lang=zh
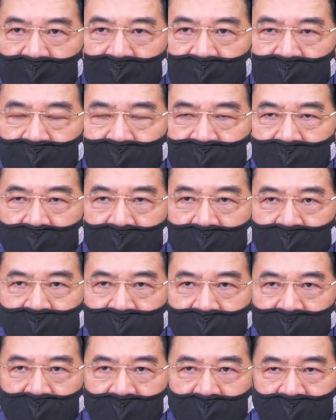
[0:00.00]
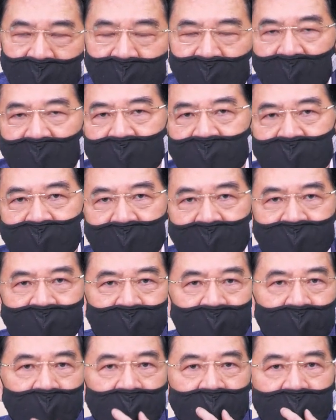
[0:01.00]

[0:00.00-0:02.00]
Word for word: 对不对？前两礼拜三十多